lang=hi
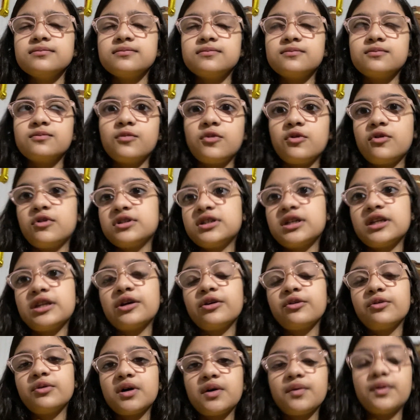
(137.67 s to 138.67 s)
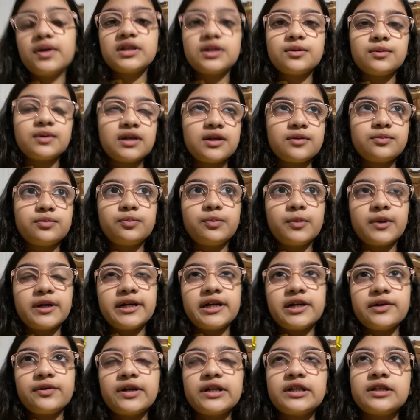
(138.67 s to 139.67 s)
बहुत ज़्यादा हुआ हुआ था मतलब
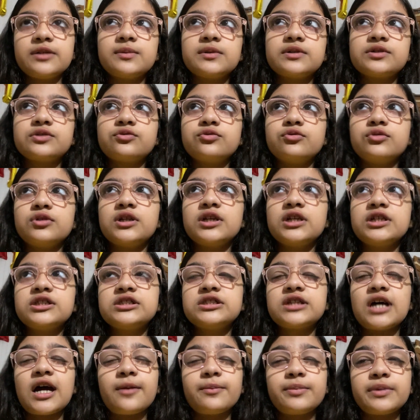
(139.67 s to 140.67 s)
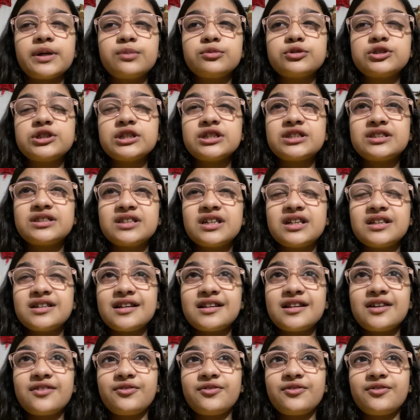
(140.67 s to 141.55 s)
मंडे वाले दिन मैं स्कूल गई शाम टाइम मुझे इतना ज़्यादा